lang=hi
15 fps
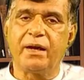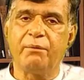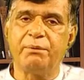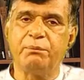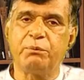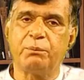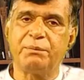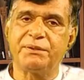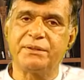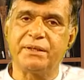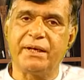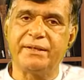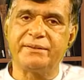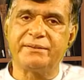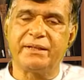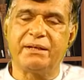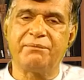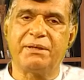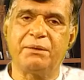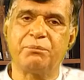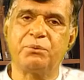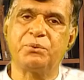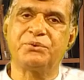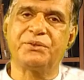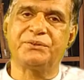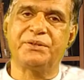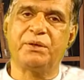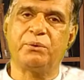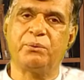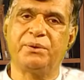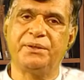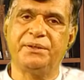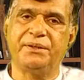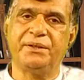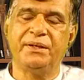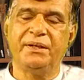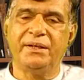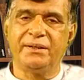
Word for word: अभी मोहम्मद ताहिर साहब आपको सज़ा हो गई है